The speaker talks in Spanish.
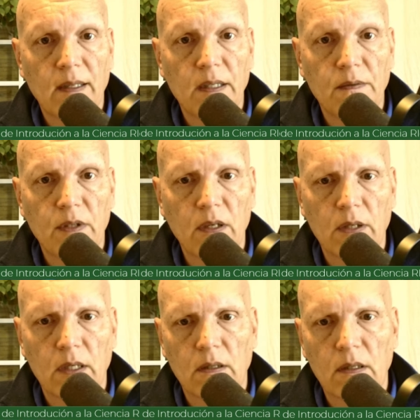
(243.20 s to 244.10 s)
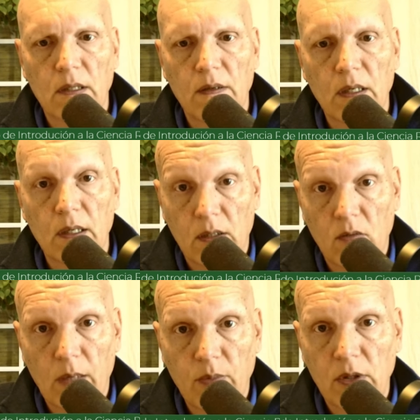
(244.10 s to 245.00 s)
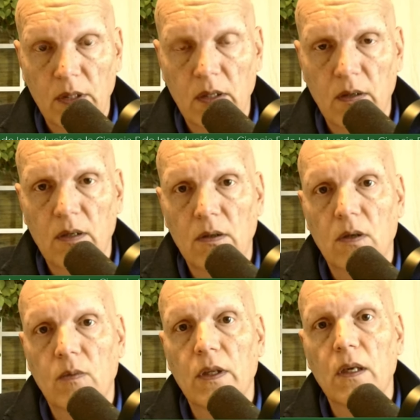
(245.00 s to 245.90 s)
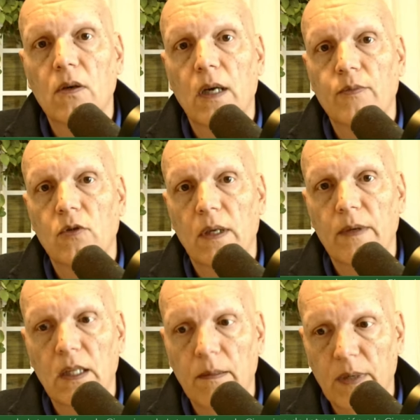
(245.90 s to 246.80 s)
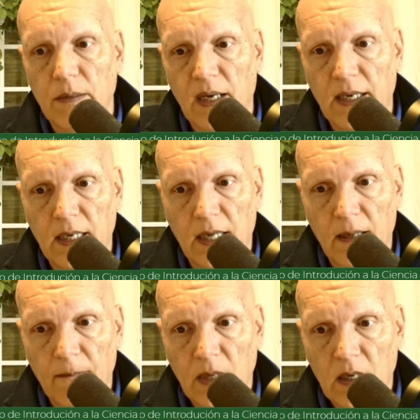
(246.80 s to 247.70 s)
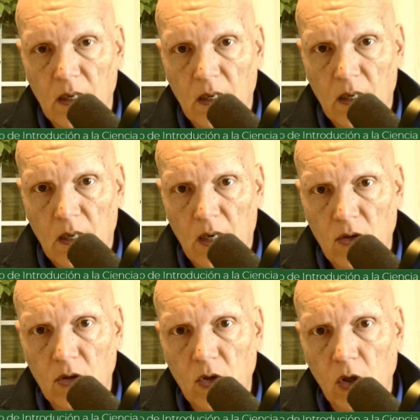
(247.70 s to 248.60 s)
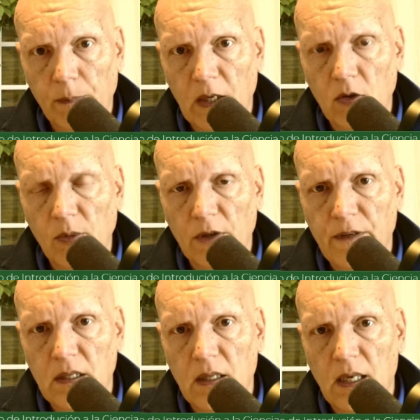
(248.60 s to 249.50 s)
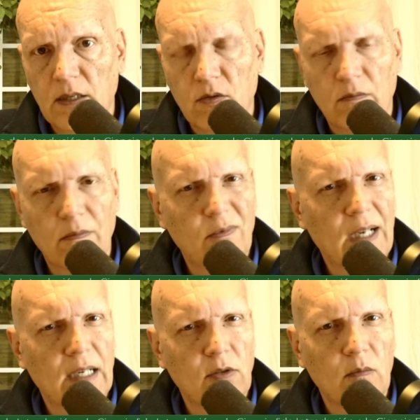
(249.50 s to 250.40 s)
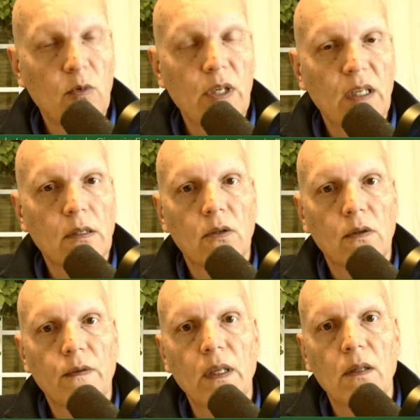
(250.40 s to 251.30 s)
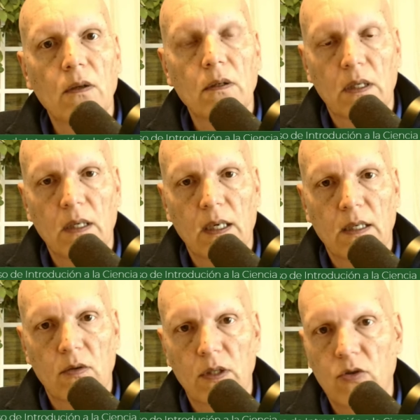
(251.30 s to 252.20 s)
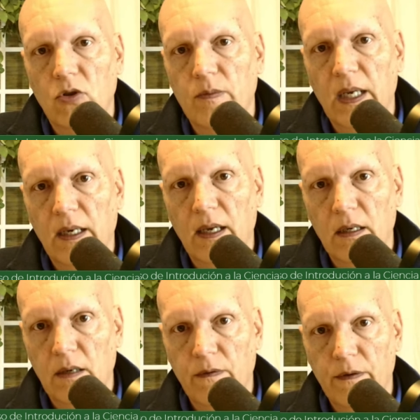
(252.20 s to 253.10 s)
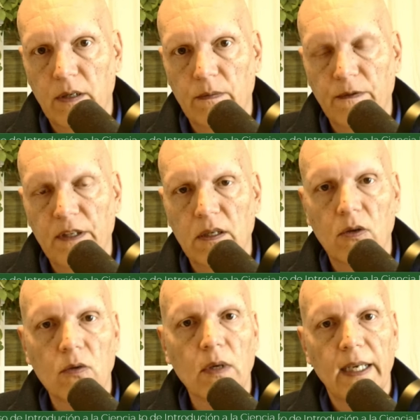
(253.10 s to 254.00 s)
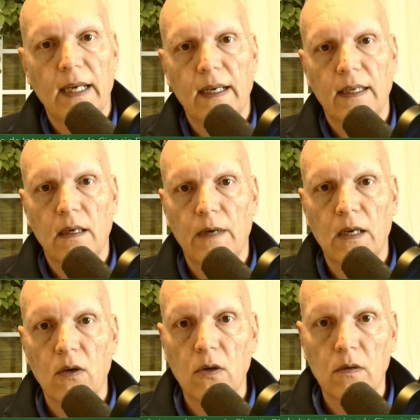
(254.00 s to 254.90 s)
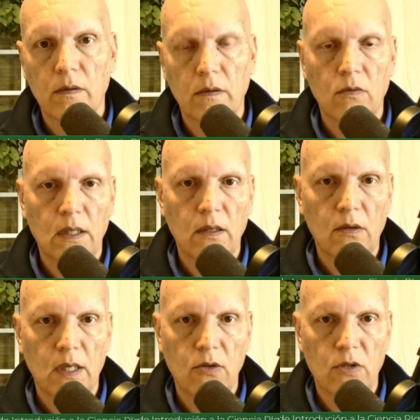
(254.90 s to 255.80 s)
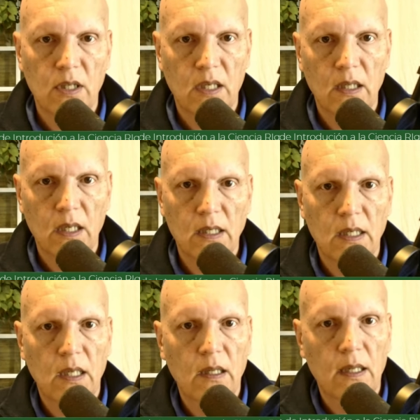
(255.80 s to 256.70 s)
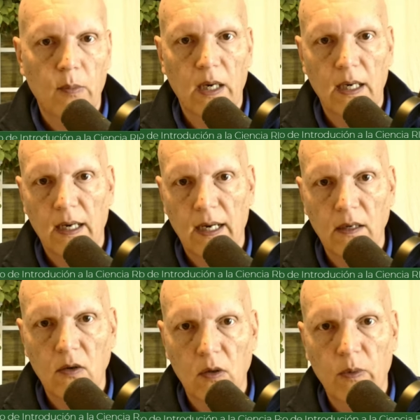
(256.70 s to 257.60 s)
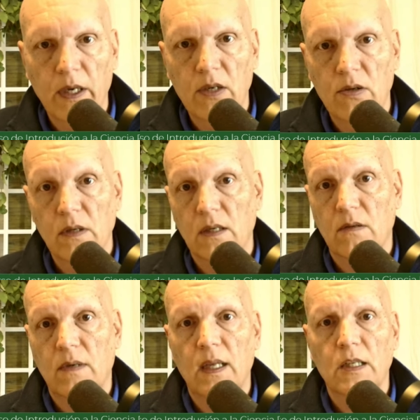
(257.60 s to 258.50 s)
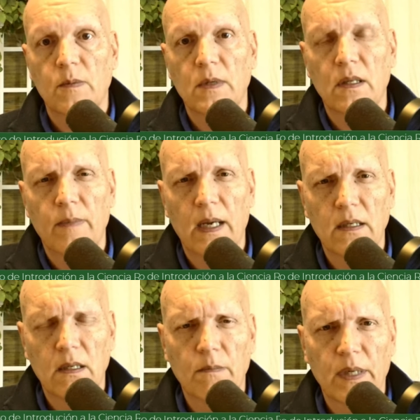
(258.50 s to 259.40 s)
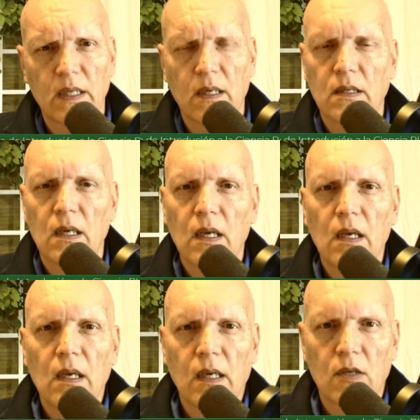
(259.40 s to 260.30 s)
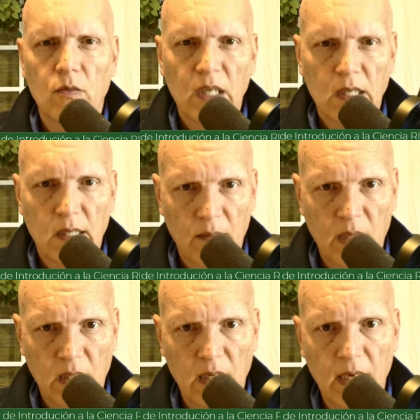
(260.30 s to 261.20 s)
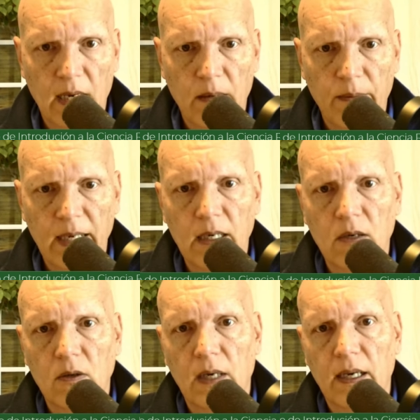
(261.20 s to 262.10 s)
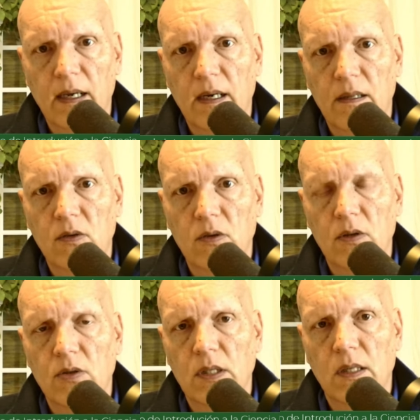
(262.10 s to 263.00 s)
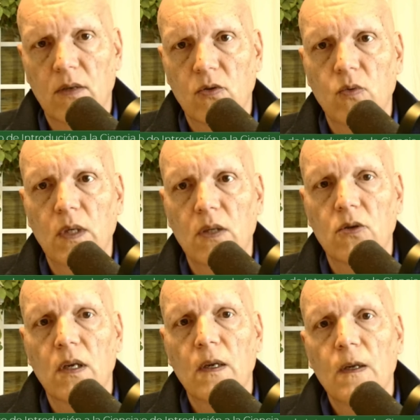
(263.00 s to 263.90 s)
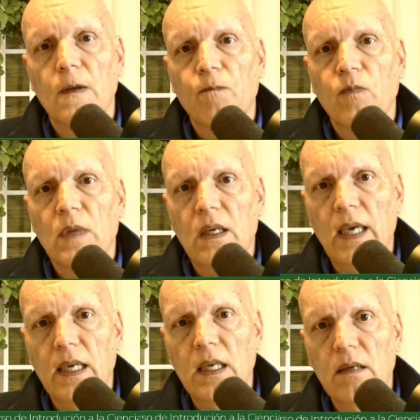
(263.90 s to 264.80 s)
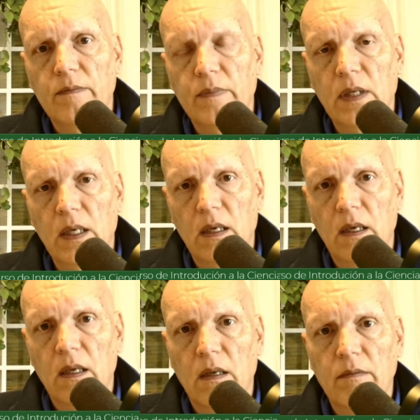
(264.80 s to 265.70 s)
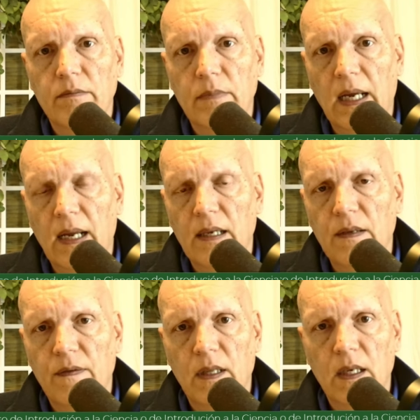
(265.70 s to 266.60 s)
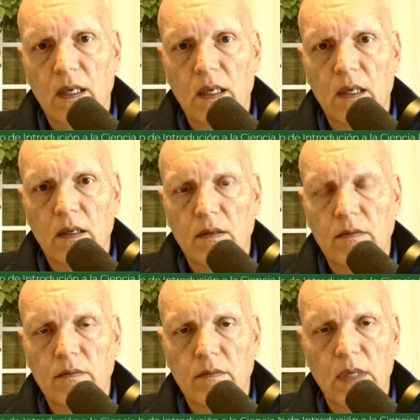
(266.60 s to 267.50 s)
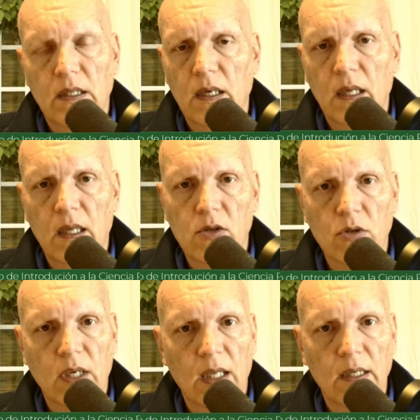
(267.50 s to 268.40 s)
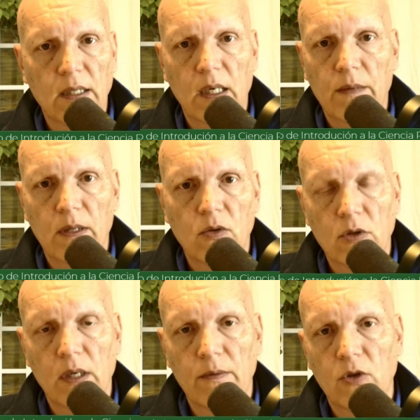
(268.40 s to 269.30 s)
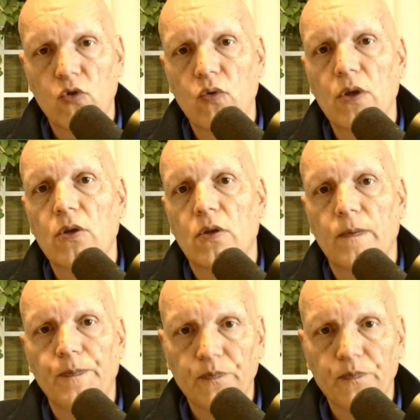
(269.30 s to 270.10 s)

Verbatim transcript: tinciones, es decir, desde una posición, como digo, absolutamente privilegiada. El otro, otro pleomorfista es un caso muy desconocido, que es el caso de George Merkel, que fue un físico nuclear que trabajó durante los años 60 y 70 para la RAND Corporation, que es una de las principales empresas que suministran material bélico al ejército de los Estados Unidos. Y ahí, eh, a raíz de una serie de hechos que él describe en dos libros suyos,